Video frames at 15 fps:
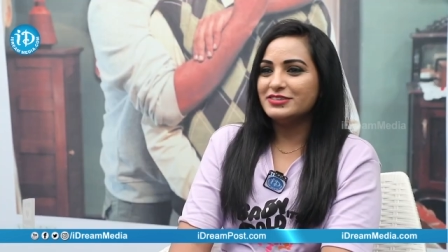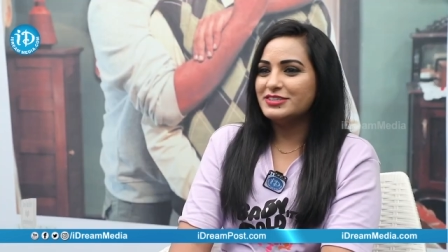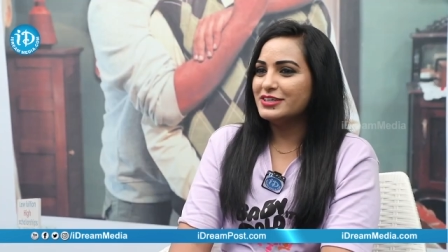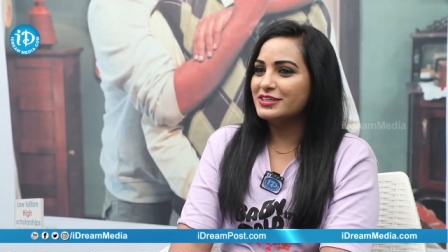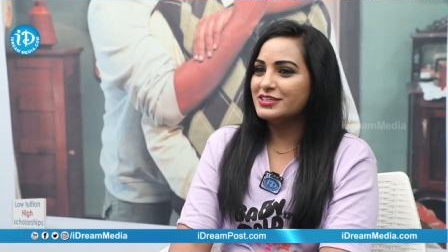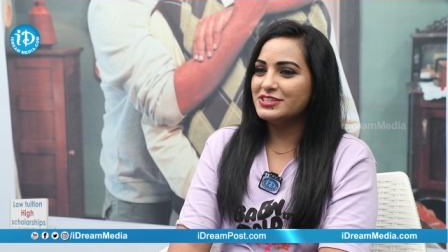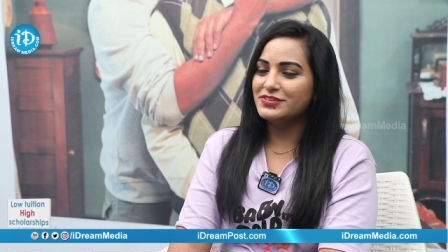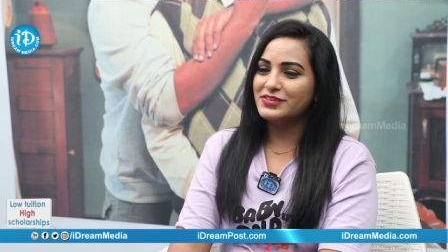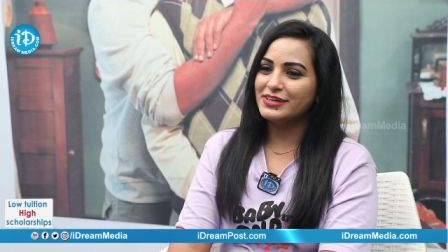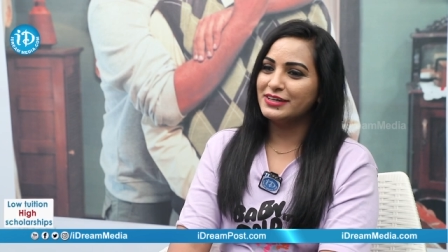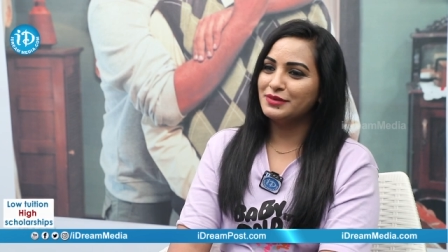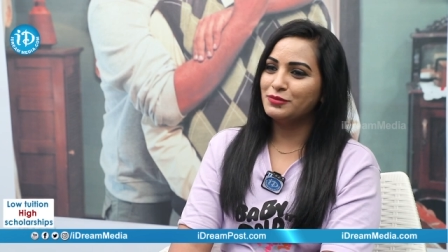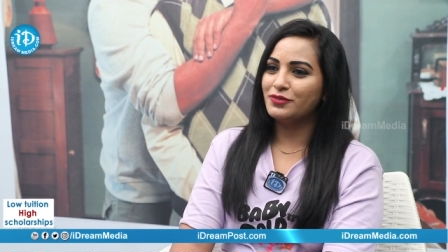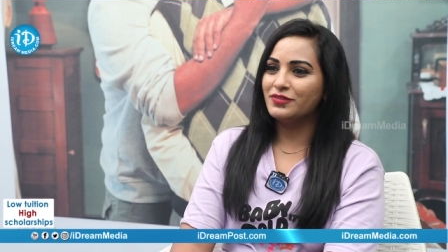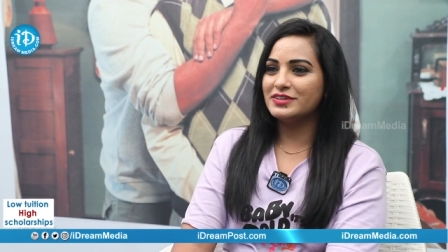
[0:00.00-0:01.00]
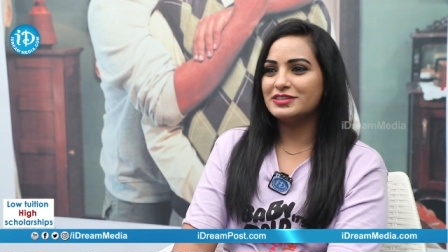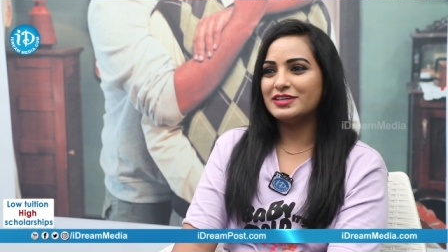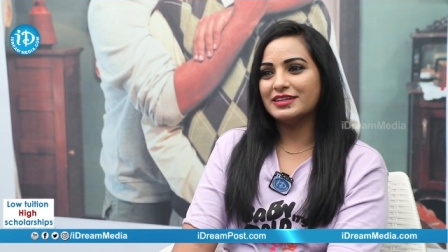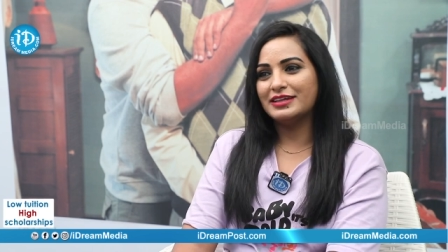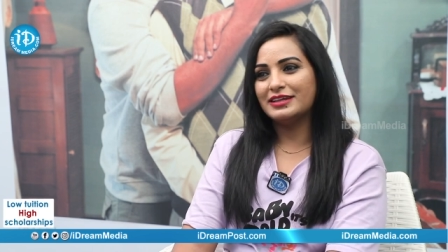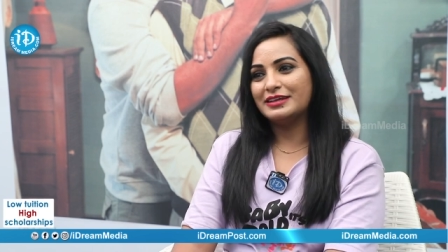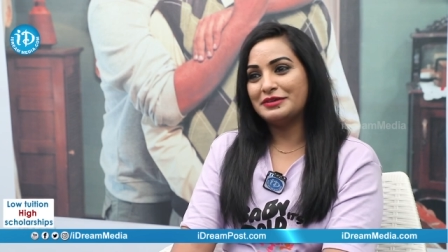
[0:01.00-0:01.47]
చిరంజీవి గారి మూవీస్
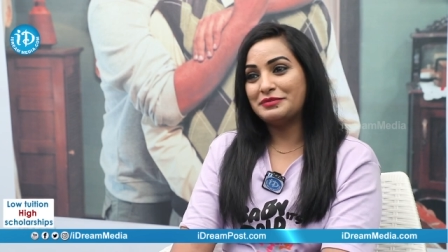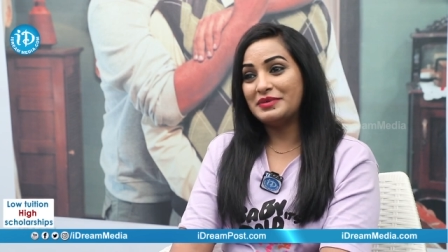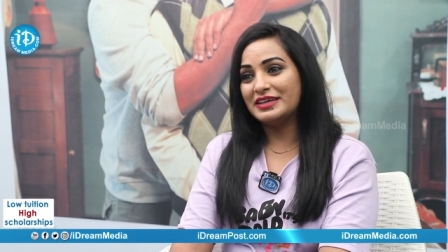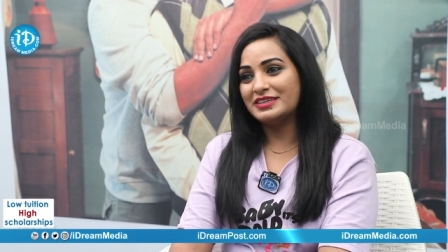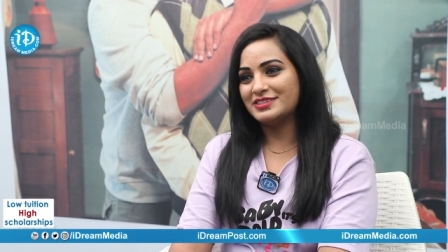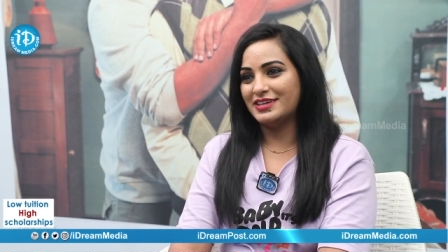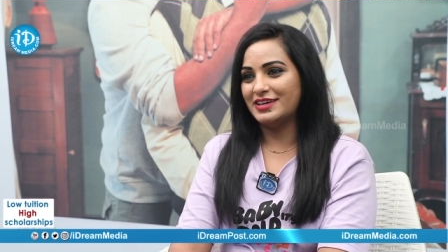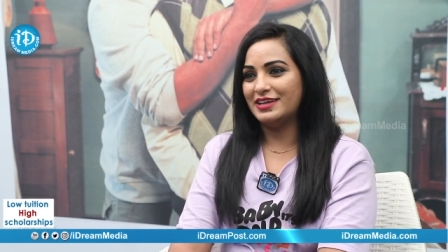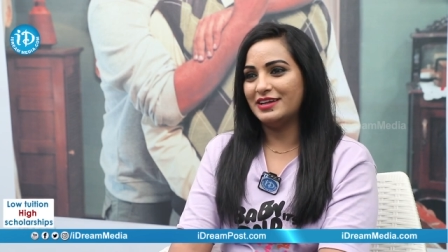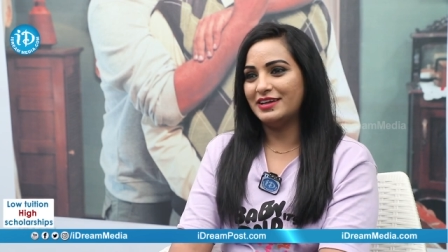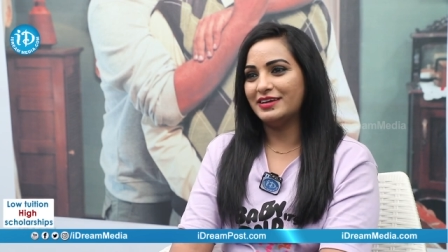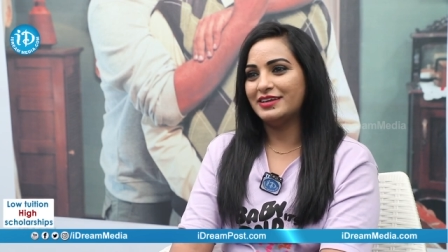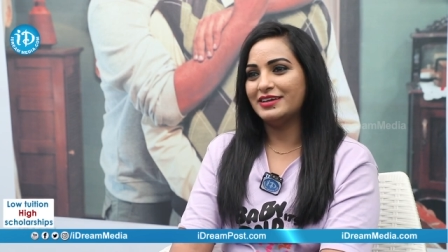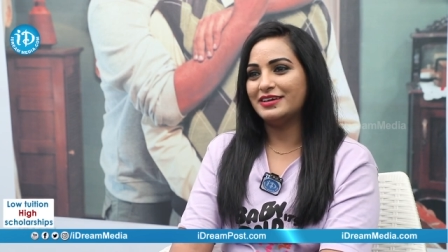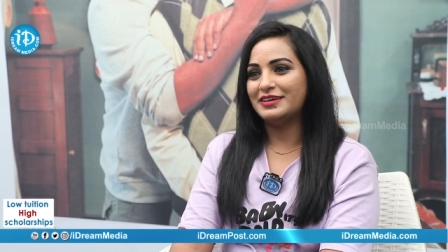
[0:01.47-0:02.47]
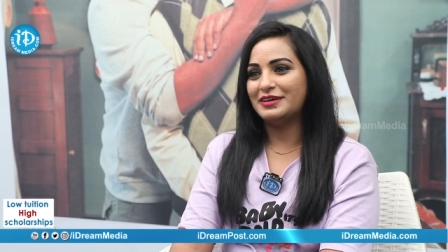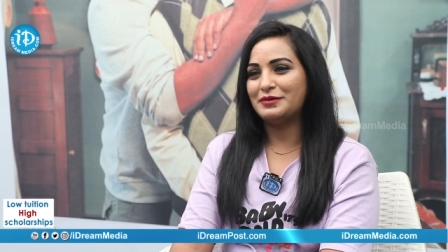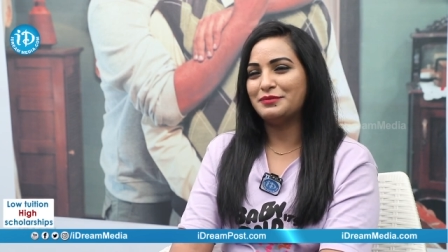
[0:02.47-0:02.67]
లేదా రీమేక్ చేయాలంటే